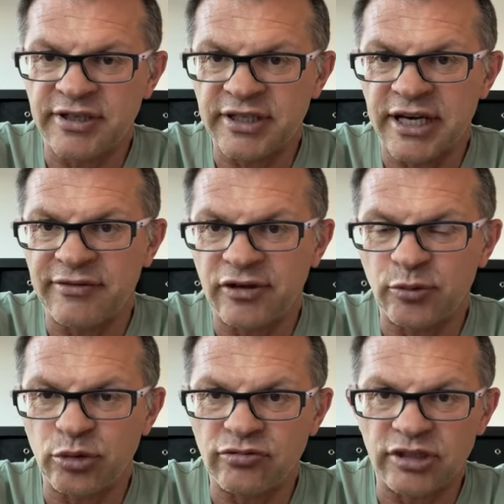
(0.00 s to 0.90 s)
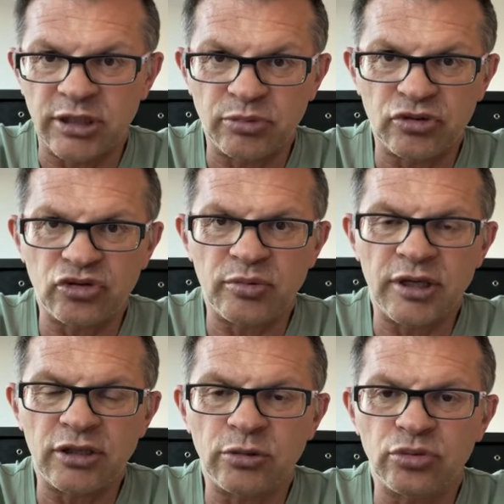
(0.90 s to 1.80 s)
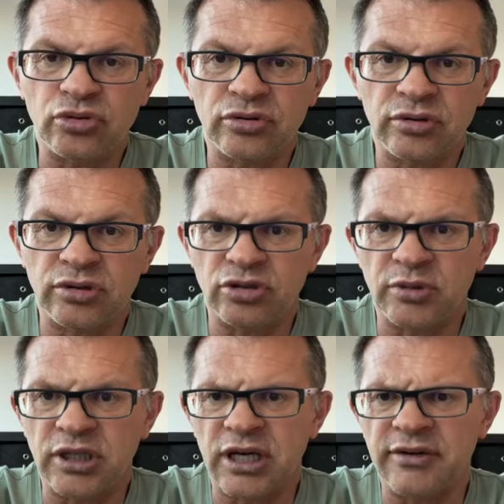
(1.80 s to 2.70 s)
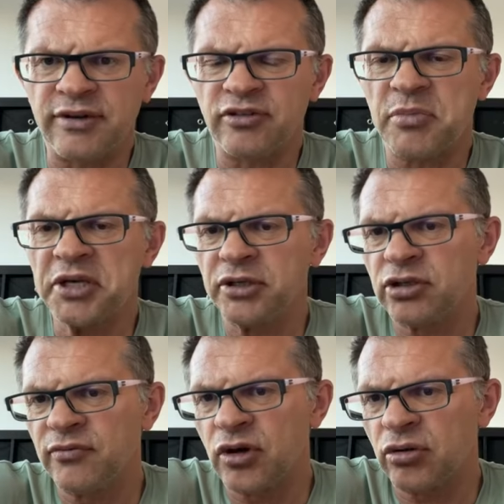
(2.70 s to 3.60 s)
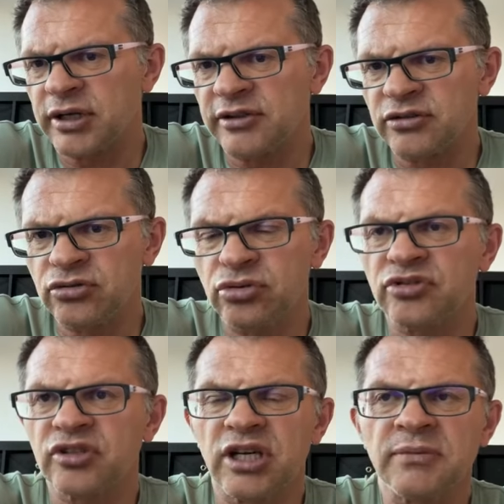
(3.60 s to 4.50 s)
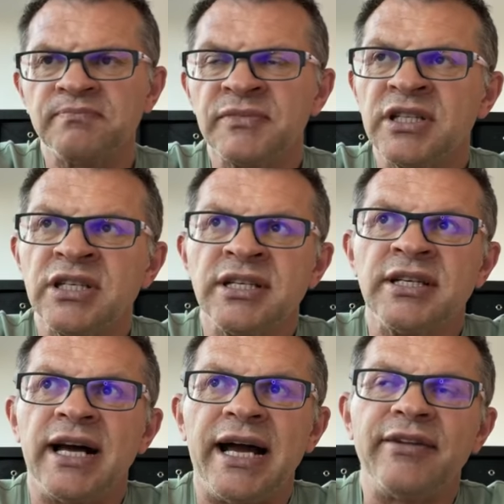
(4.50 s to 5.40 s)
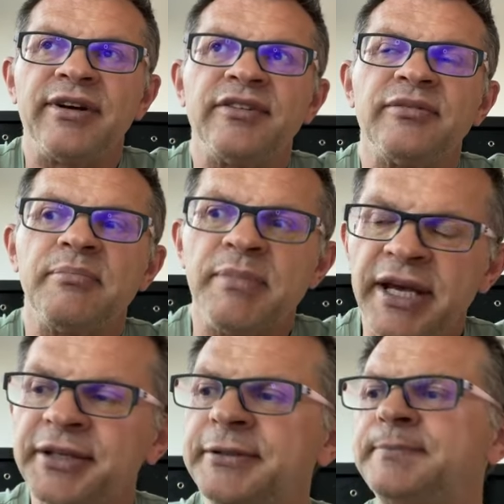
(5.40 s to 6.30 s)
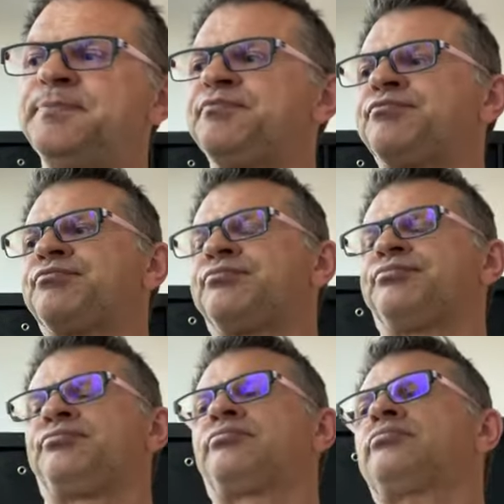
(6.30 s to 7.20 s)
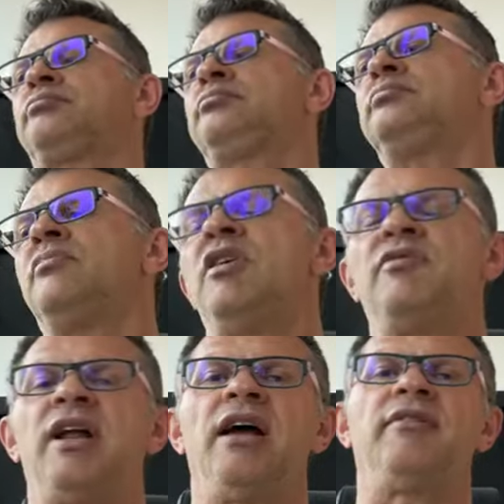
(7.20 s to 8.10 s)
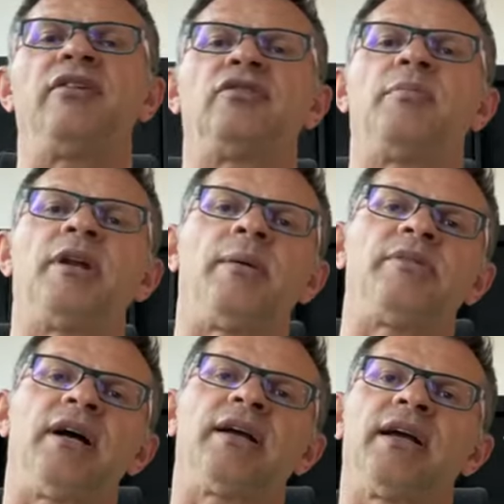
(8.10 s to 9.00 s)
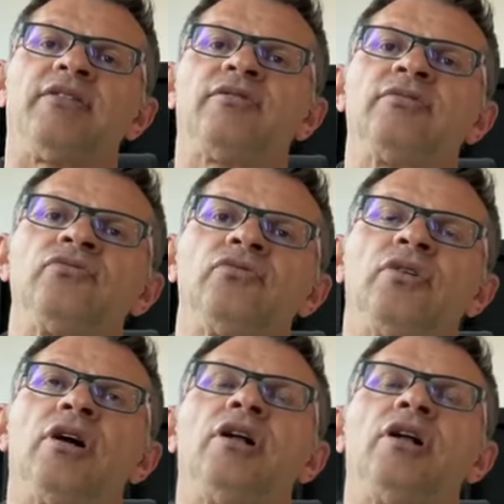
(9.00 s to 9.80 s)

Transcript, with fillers: welche Eiweißpulver gibt es überhaupt? Nicht über die Eiweißmenge können wir auch ganz kurz reden. Eiweißmenge. Wie viel Eiweiß soll man am Tag essen?